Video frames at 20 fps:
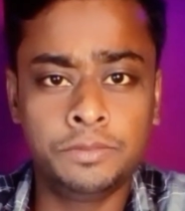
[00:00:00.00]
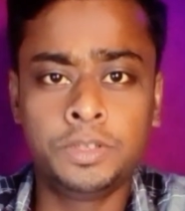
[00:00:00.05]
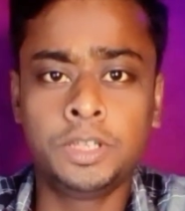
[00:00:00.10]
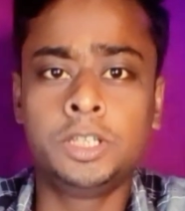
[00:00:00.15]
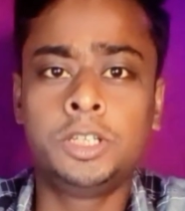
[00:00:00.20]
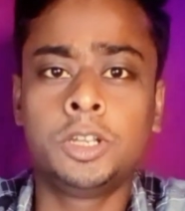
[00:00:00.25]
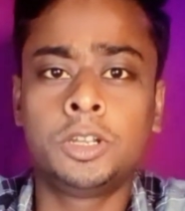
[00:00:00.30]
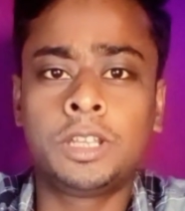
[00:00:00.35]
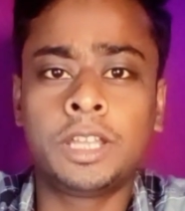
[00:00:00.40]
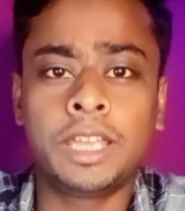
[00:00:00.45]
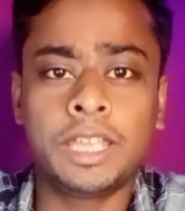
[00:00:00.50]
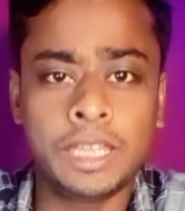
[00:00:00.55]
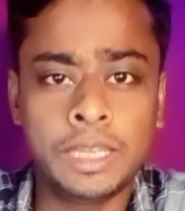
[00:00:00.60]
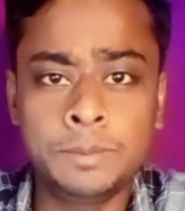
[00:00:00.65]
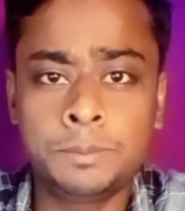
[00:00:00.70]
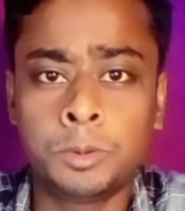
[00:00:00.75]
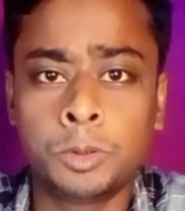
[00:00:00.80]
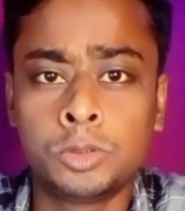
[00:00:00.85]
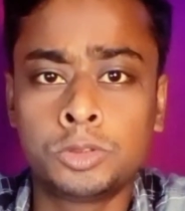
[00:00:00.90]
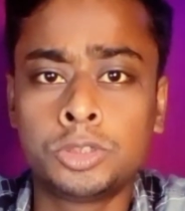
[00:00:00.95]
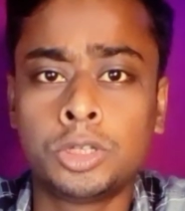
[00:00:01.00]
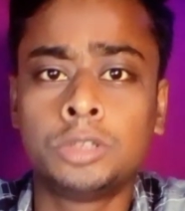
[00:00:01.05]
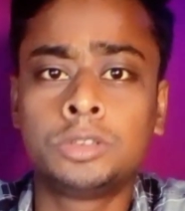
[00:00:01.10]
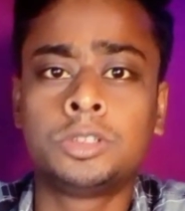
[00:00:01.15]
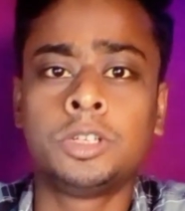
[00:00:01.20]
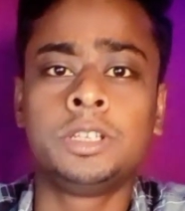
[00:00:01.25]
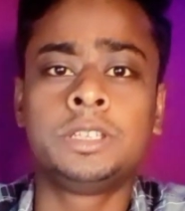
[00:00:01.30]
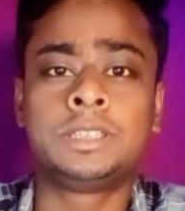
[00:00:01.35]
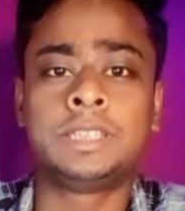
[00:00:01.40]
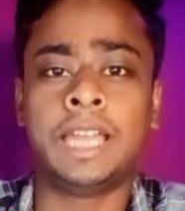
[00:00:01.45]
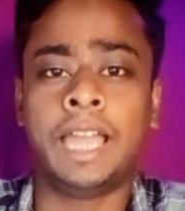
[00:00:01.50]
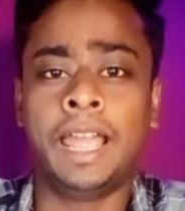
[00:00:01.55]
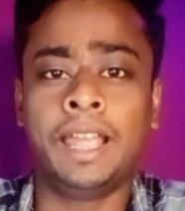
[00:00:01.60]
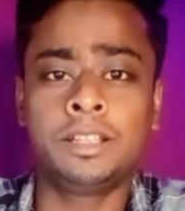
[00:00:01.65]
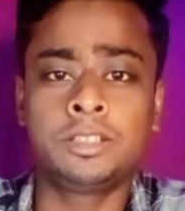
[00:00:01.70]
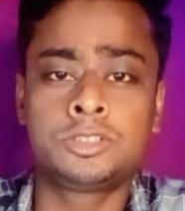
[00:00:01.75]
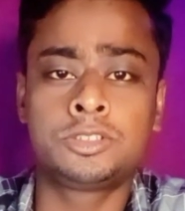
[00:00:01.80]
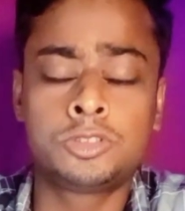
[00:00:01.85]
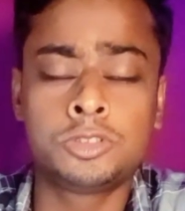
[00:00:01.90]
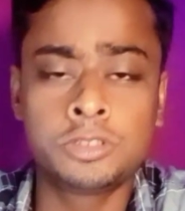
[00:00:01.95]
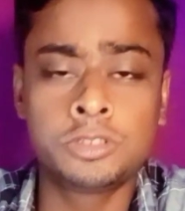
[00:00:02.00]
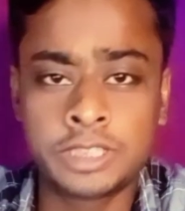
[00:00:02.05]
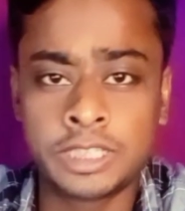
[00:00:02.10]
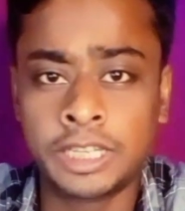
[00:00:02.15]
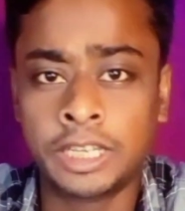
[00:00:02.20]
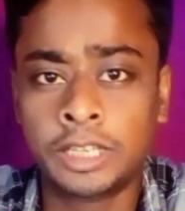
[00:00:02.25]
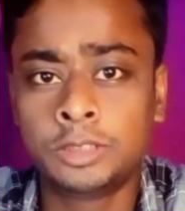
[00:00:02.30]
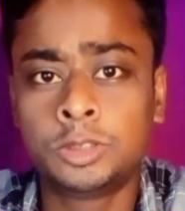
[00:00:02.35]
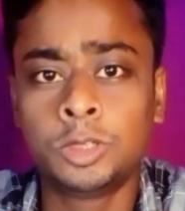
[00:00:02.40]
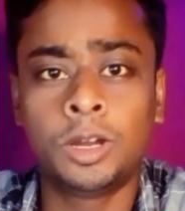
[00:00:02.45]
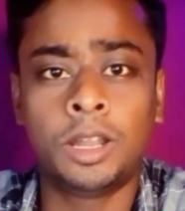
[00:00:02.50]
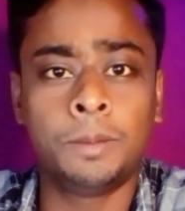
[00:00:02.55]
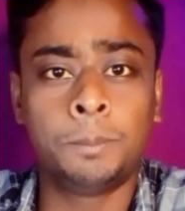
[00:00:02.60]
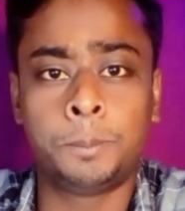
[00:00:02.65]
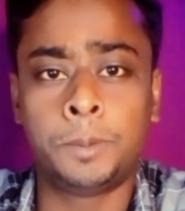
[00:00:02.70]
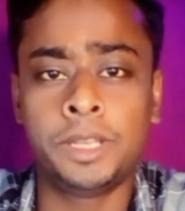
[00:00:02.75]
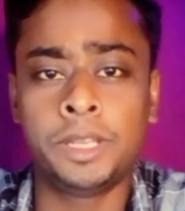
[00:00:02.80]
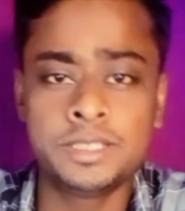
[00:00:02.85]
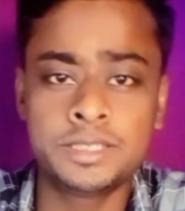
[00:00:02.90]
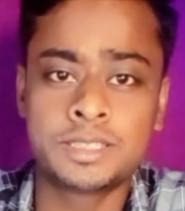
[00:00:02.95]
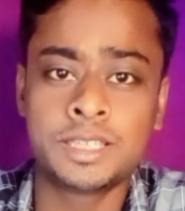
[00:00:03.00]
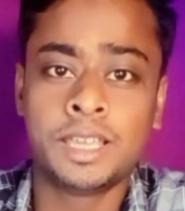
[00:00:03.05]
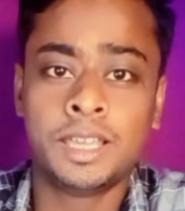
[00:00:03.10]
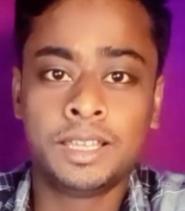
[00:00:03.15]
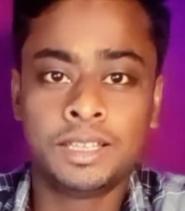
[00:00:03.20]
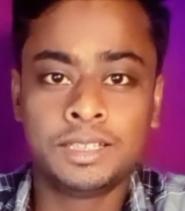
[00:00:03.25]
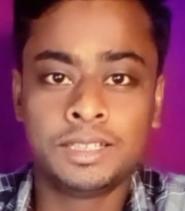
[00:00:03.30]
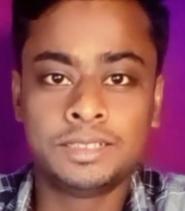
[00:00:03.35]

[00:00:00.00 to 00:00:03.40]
এই ভিডিওটা এই পর্যন্তই থ্যাংকস টু স্নিগ্ধ আর প্রিন্স